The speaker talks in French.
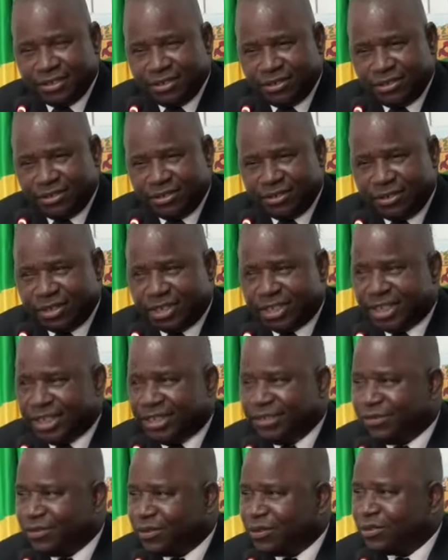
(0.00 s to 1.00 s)
euh,
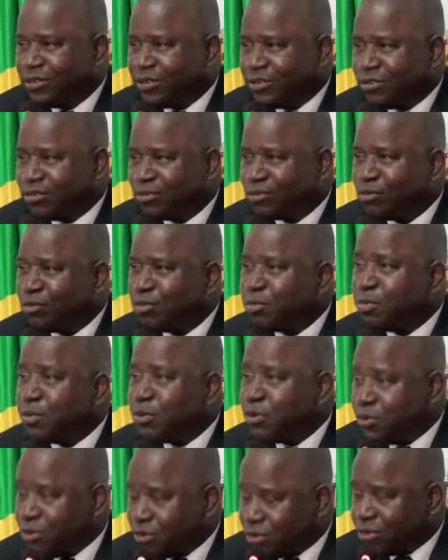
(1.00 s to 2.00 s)
qui vont sous
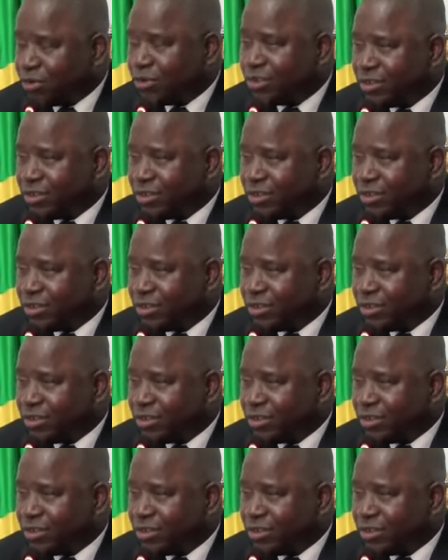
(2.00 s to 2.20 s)
peu